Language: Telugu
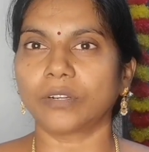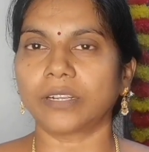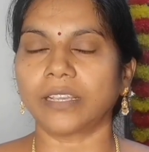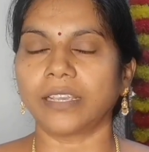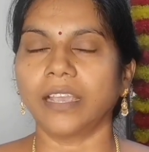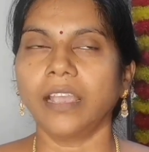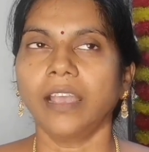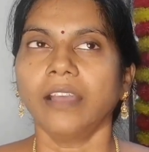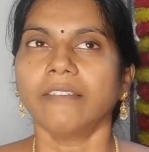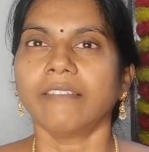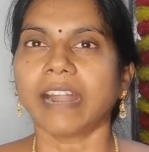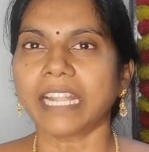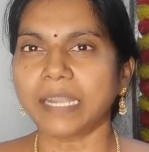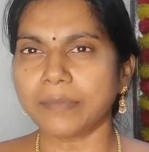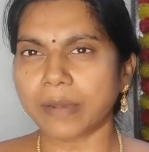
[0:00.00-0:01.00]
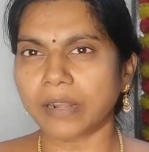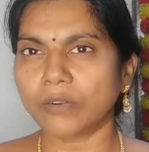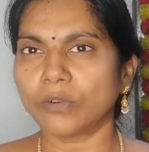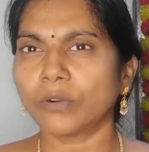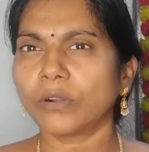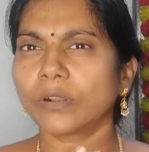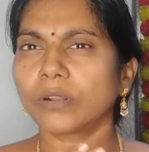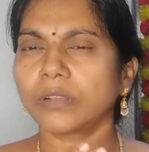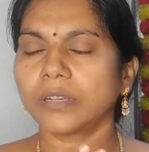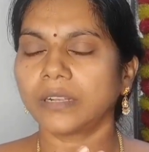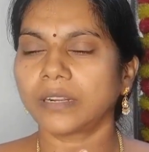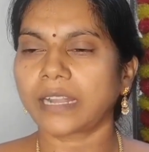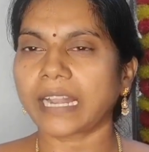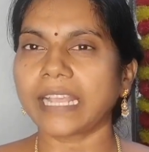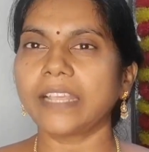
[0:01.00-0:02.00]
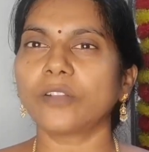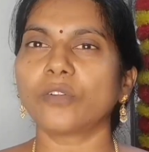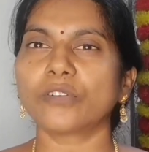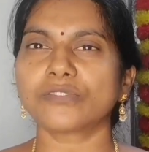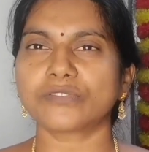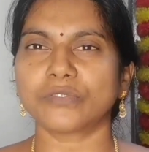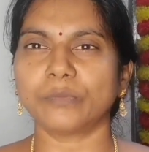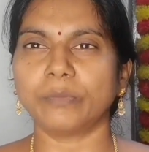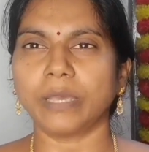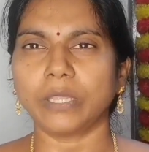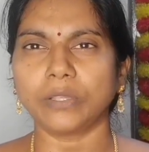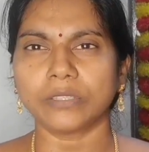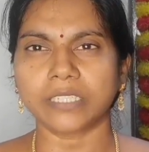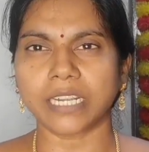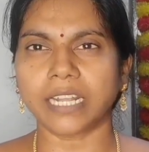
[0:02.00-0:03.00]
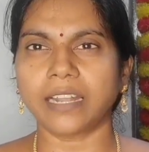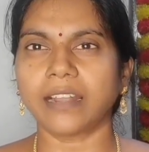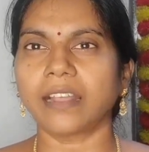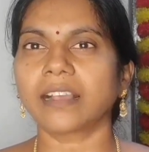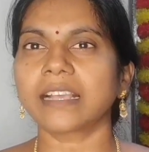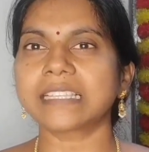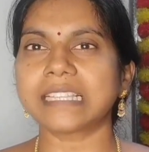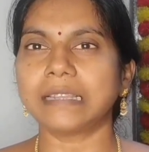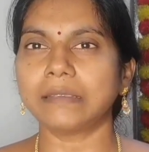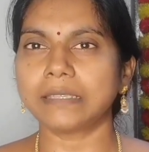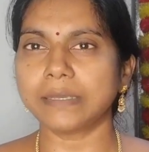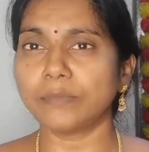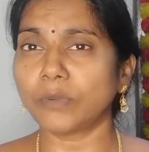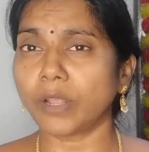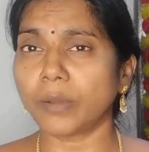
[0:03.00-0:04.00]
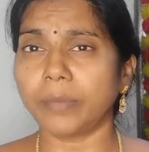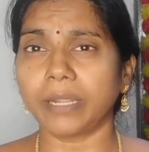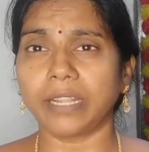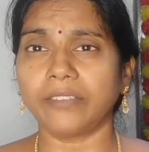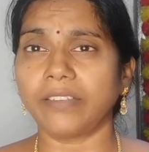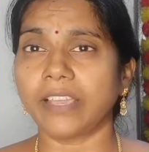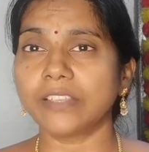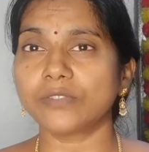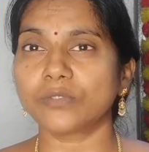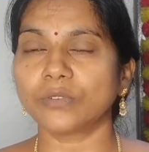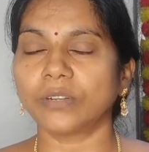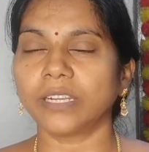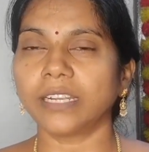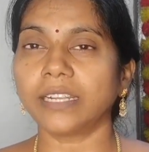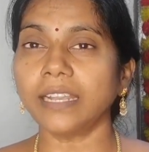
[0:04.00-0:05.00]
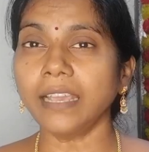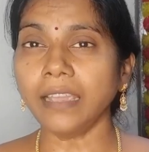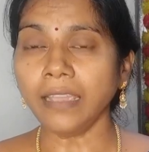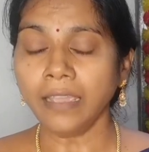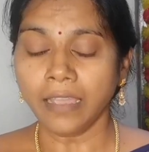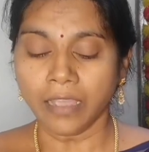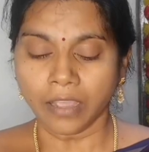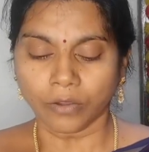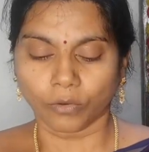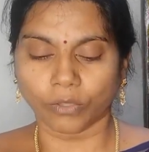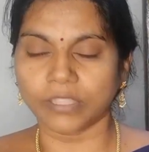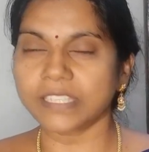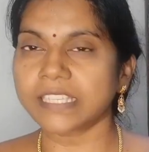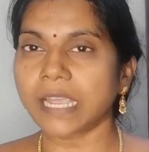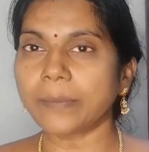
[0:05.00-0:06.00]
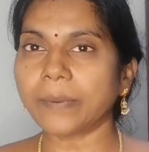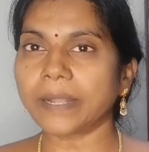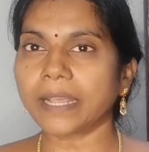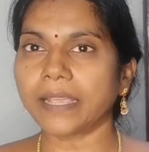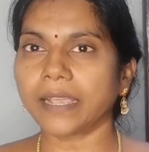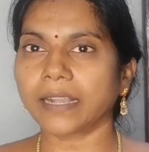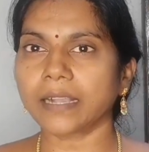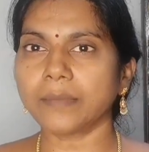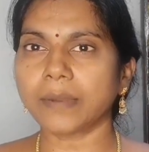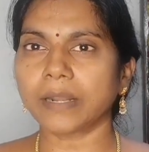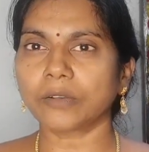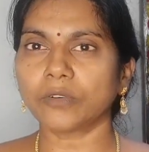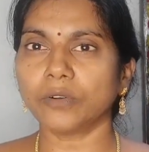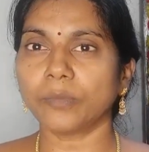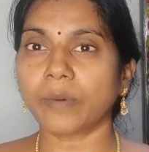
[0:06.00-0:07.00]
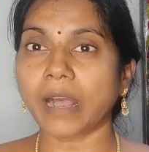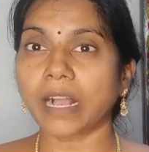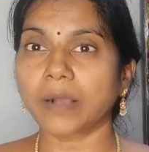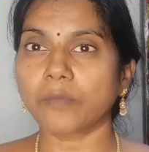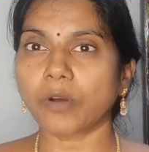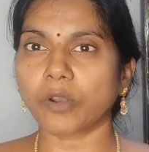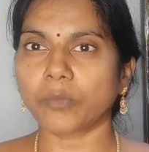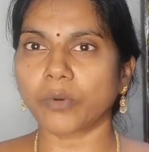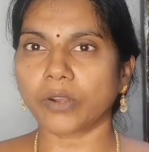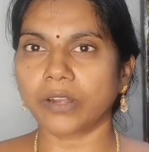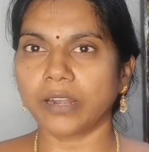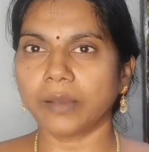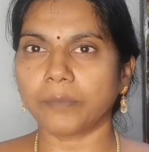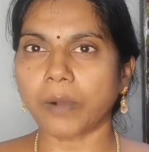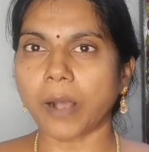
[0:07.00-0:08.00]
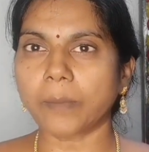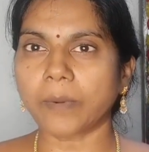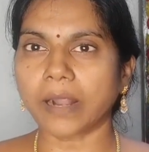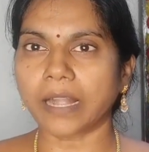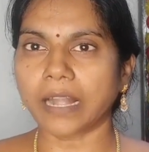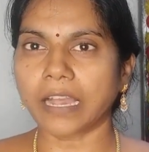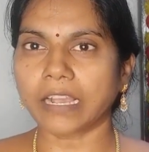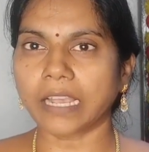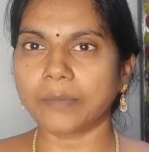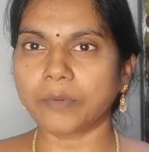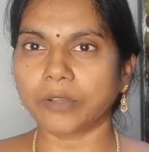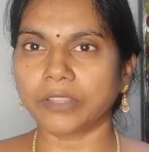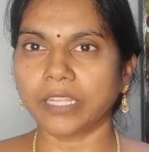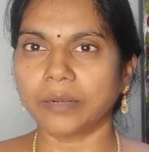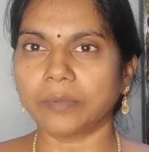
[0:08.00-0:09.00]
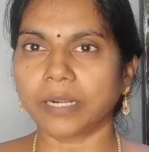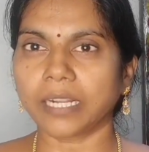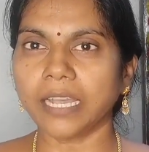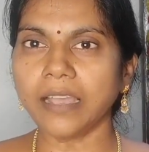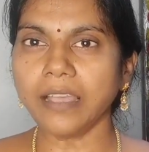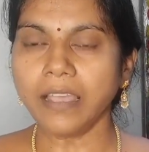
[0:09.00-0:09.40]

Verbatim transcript: ఉంటాయి వాటిని మనం డ్రై రోస్ట్ మీరు చిన్నగా సిమ్లో పెట్టి వేయించుకుంటే కొద్దిసేపు అయ్యాక మనకు బాగా బొరబొరన పాప్కార్న్ లాగా అయిపోతుంది అనమాట